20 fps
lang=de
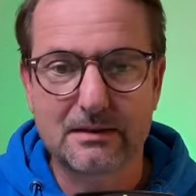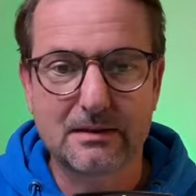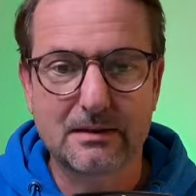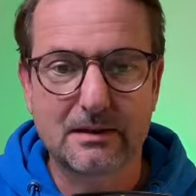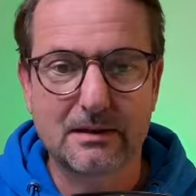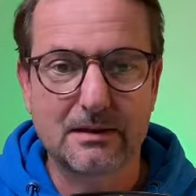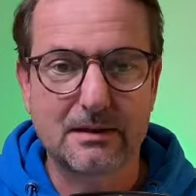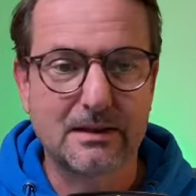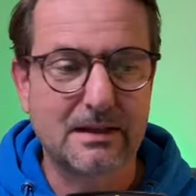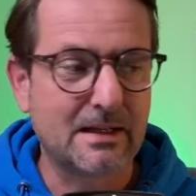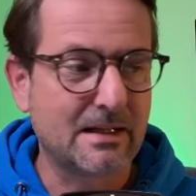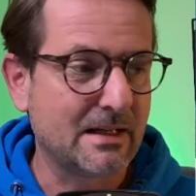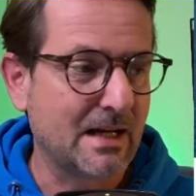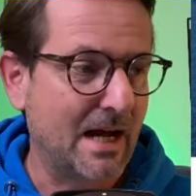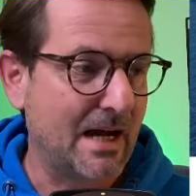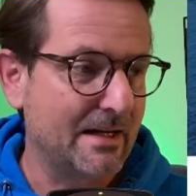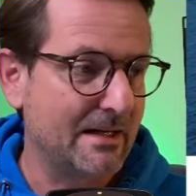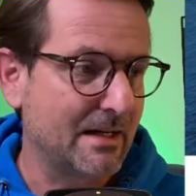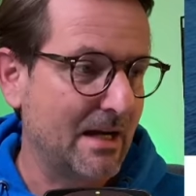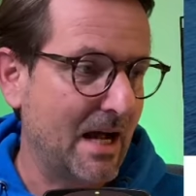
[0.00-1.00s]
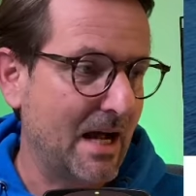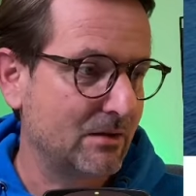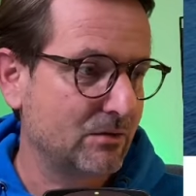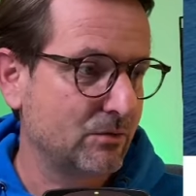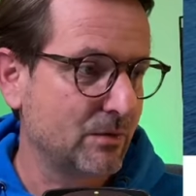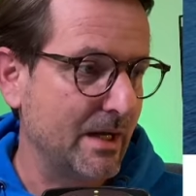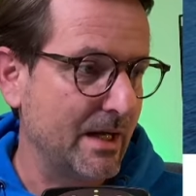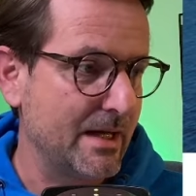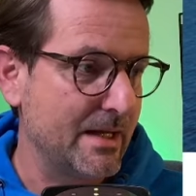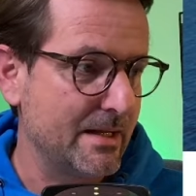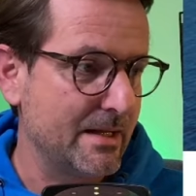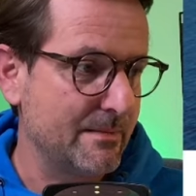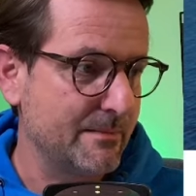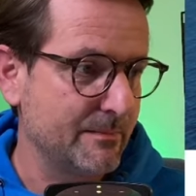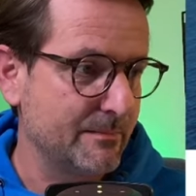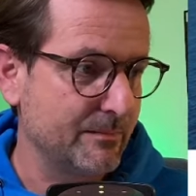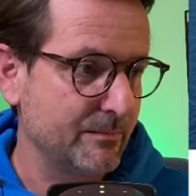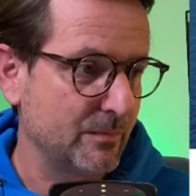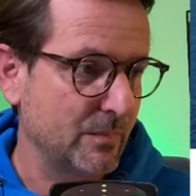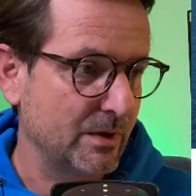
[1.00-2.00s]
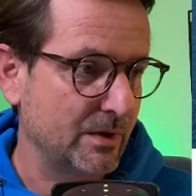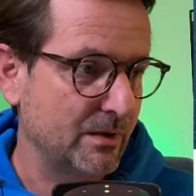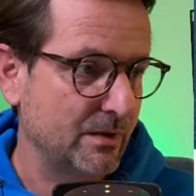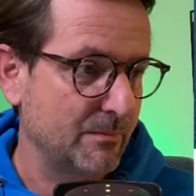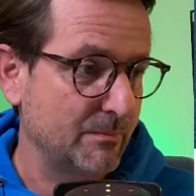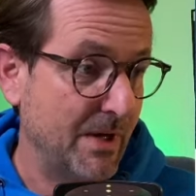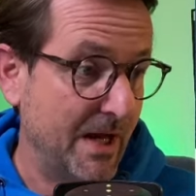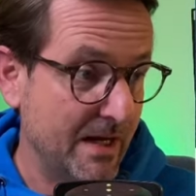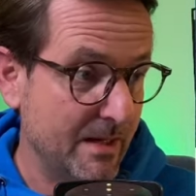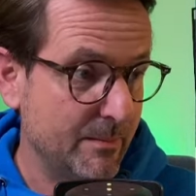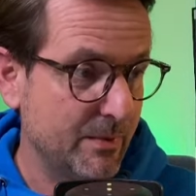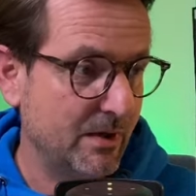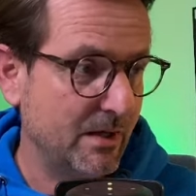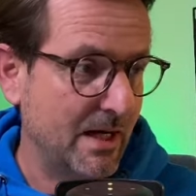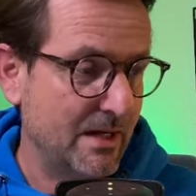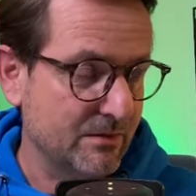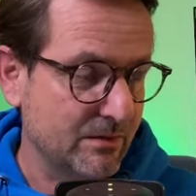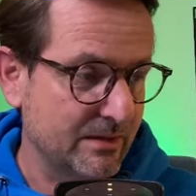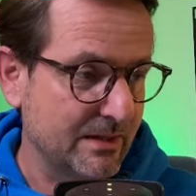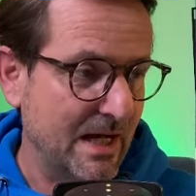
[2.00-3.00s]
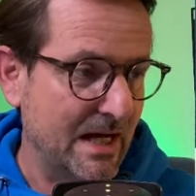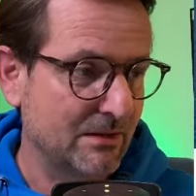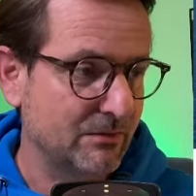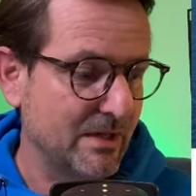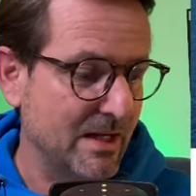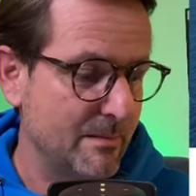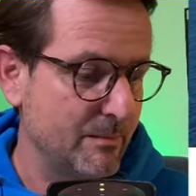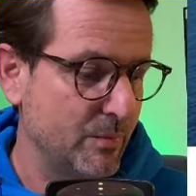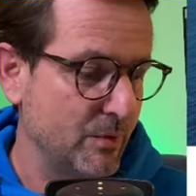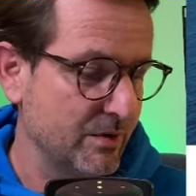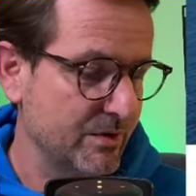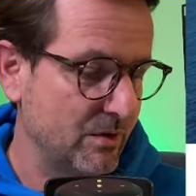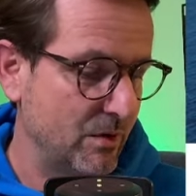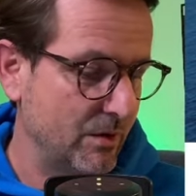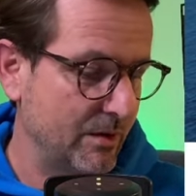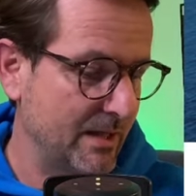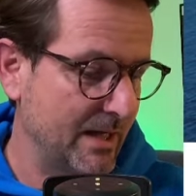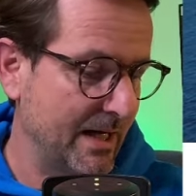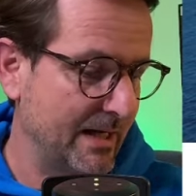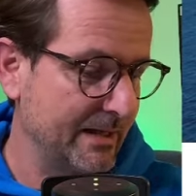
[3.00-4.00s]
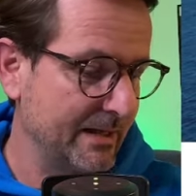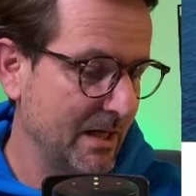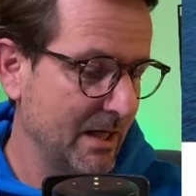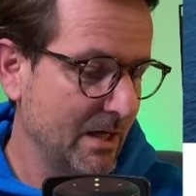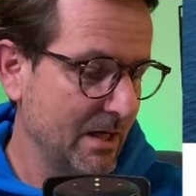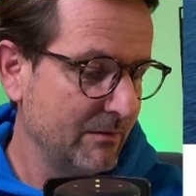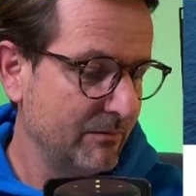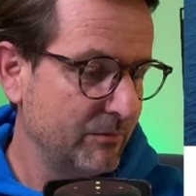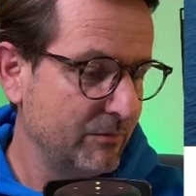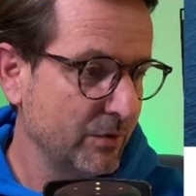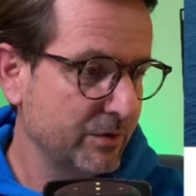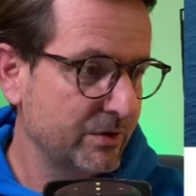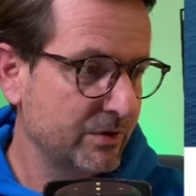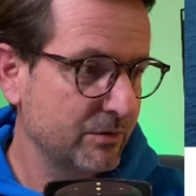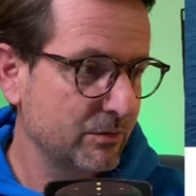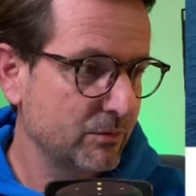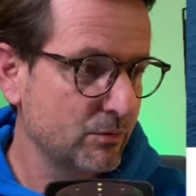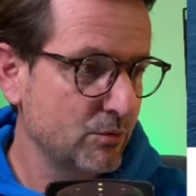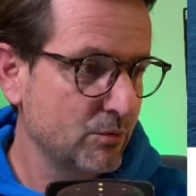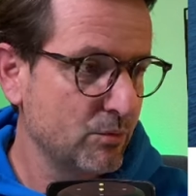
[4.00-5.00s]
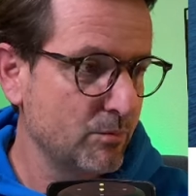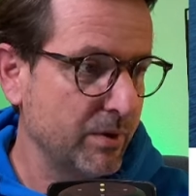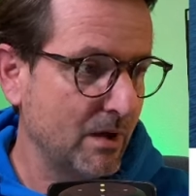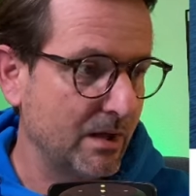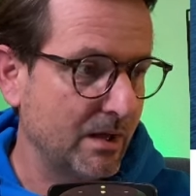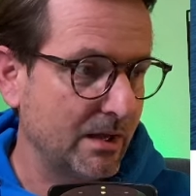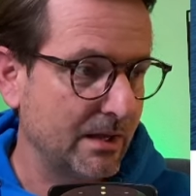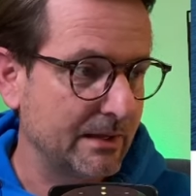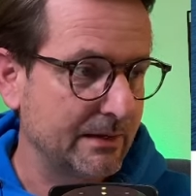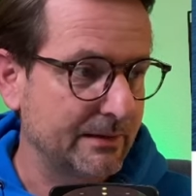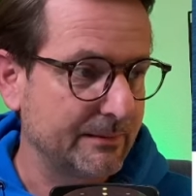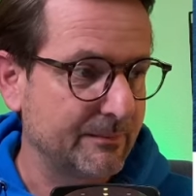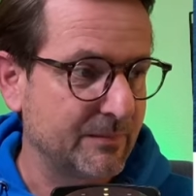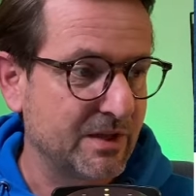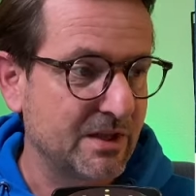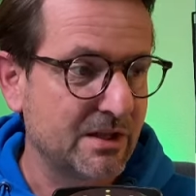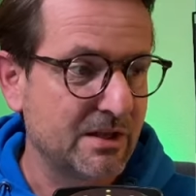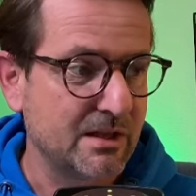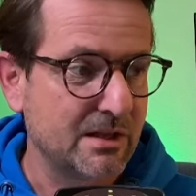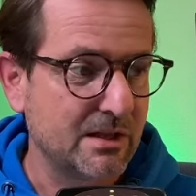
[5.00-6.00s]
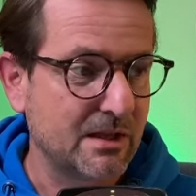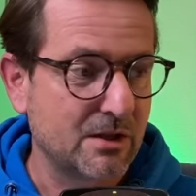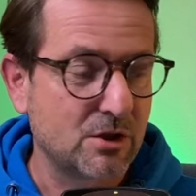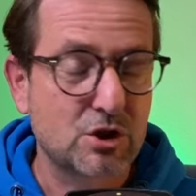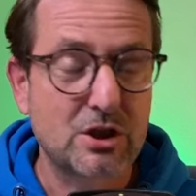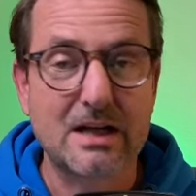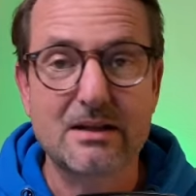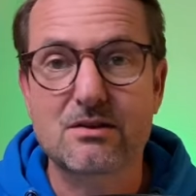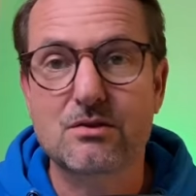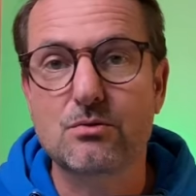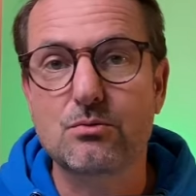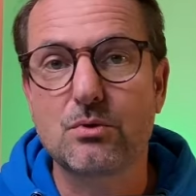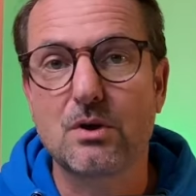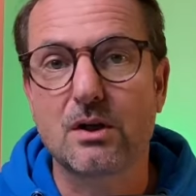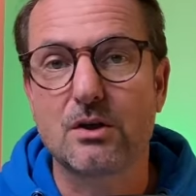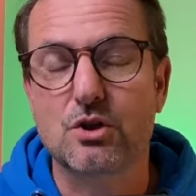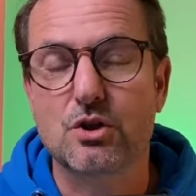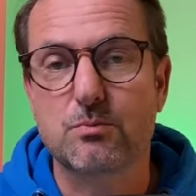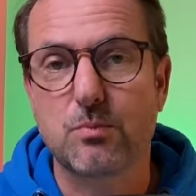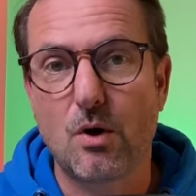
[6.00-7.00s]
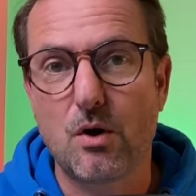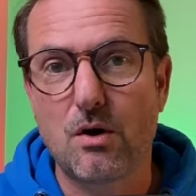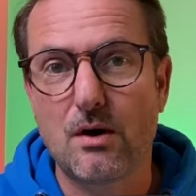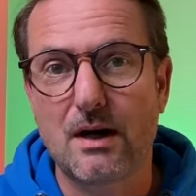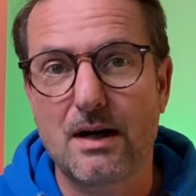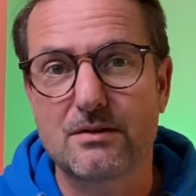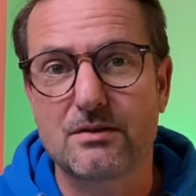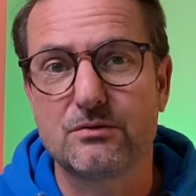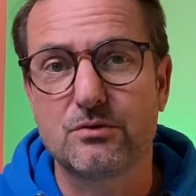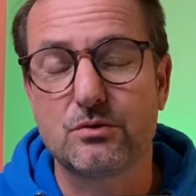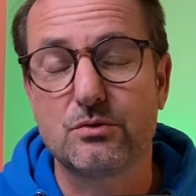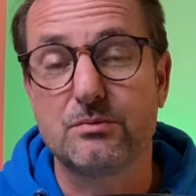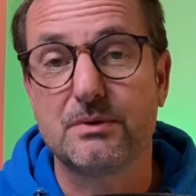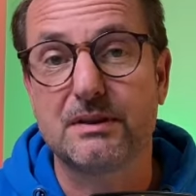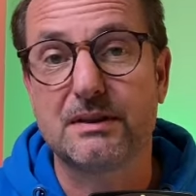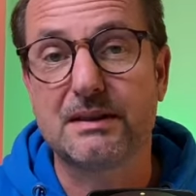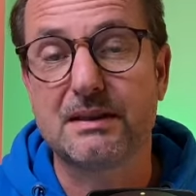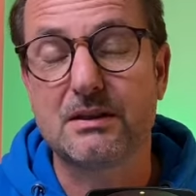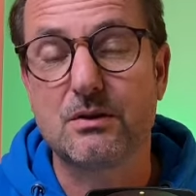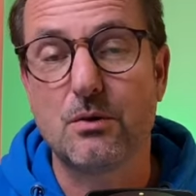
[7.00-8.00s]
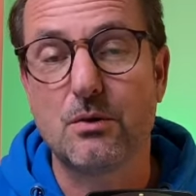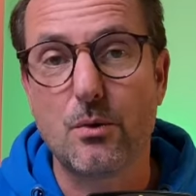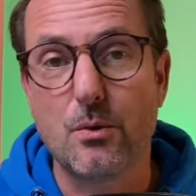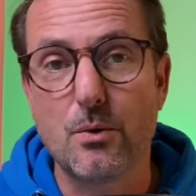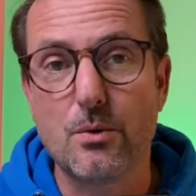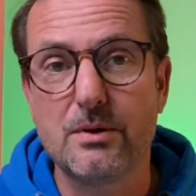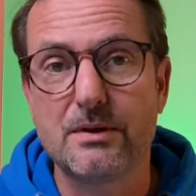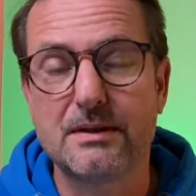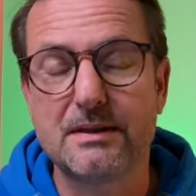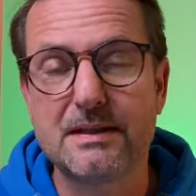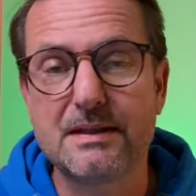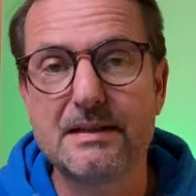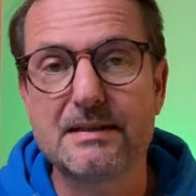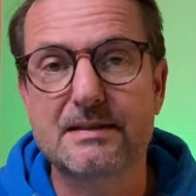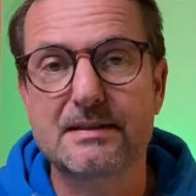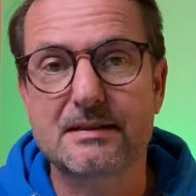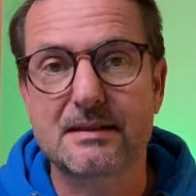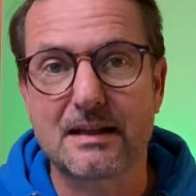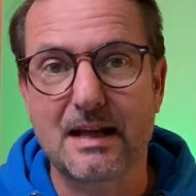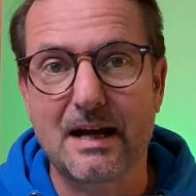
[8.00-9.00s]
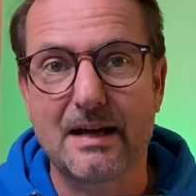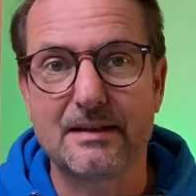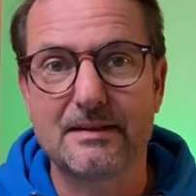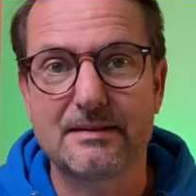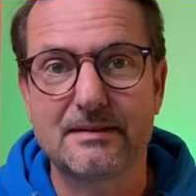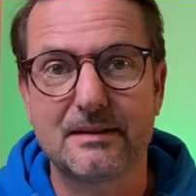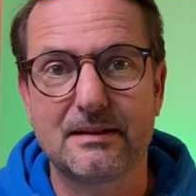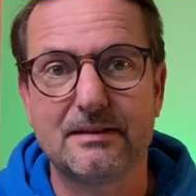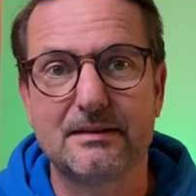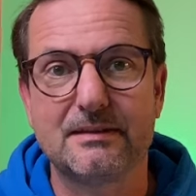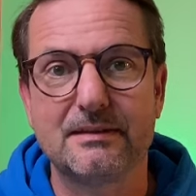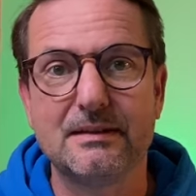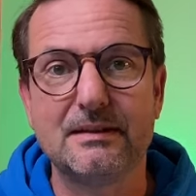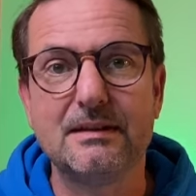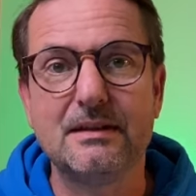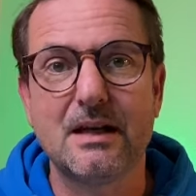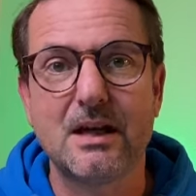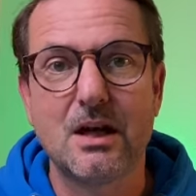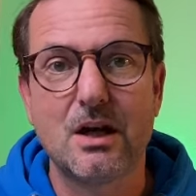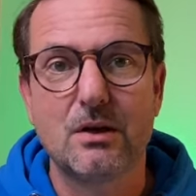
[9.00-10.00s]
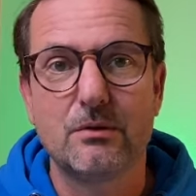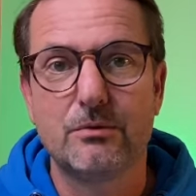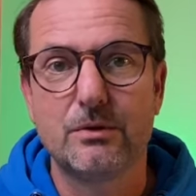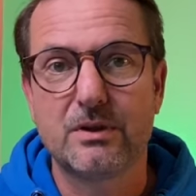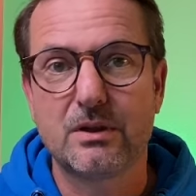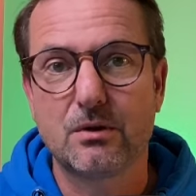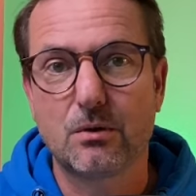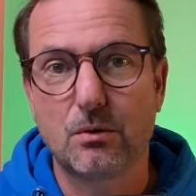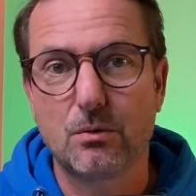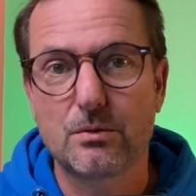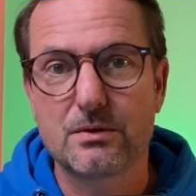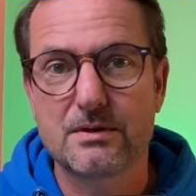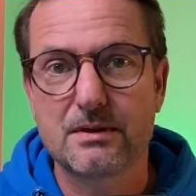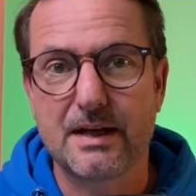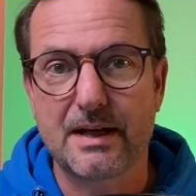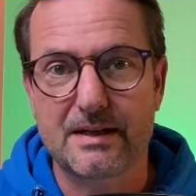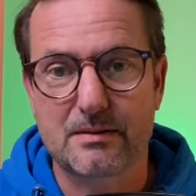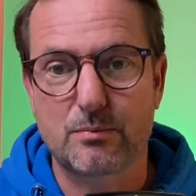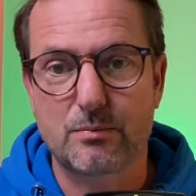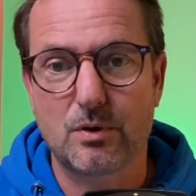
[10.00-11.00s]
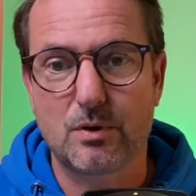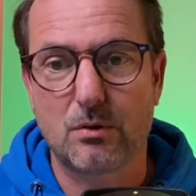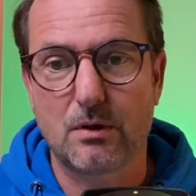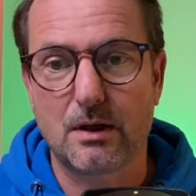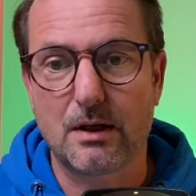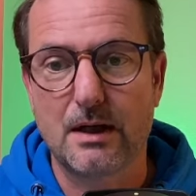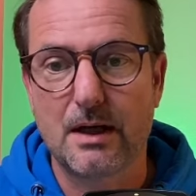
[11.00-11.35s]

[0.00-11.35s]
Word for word: Äh, in einem aktuellen äh, Paper, also in der aktuellen Börse Online, wird über die Schatzsucher gesprochen, also die, über die Öldienstleister, die für die großen Explorer